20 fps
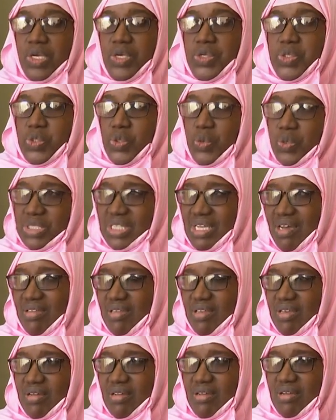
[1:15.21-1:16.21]
سوء
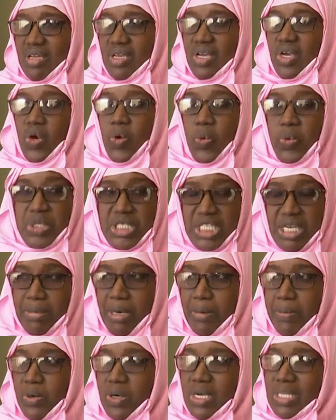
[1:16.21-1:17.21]
التغذيه
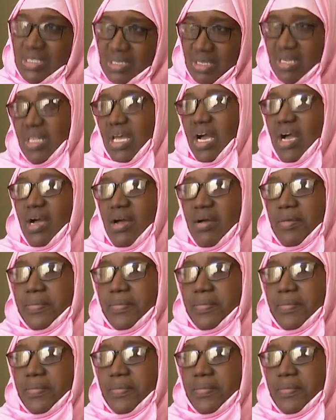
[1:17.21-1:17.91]
وسببه قلت رضاعه